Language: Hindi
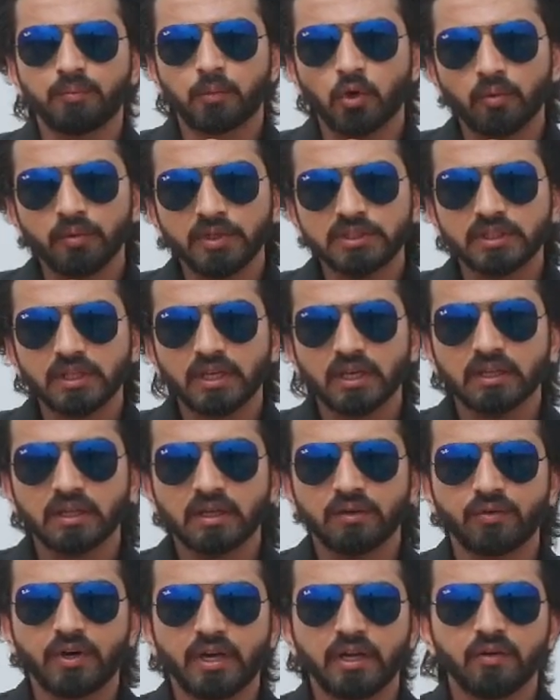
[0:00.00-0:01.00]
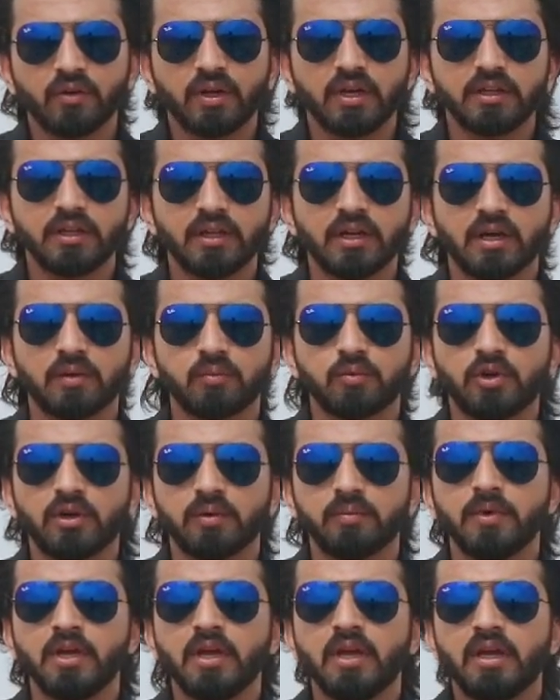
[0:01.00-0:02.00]
प्रॉमिस किया था फ्राइडे वाले दिन आपको
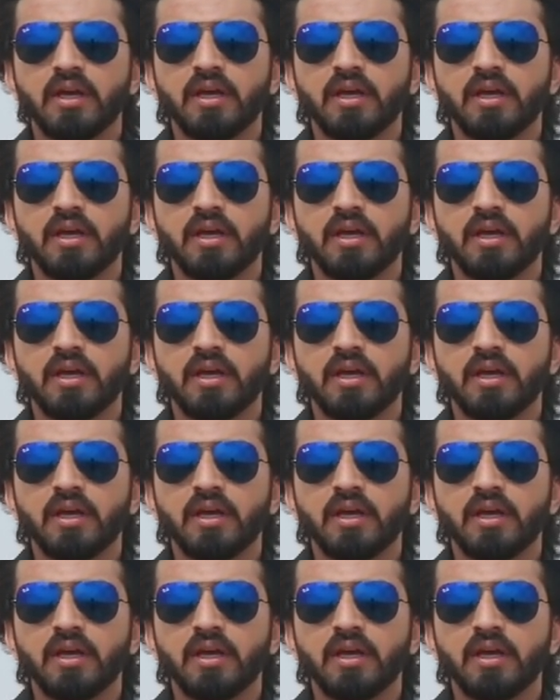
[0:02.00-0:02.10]
हम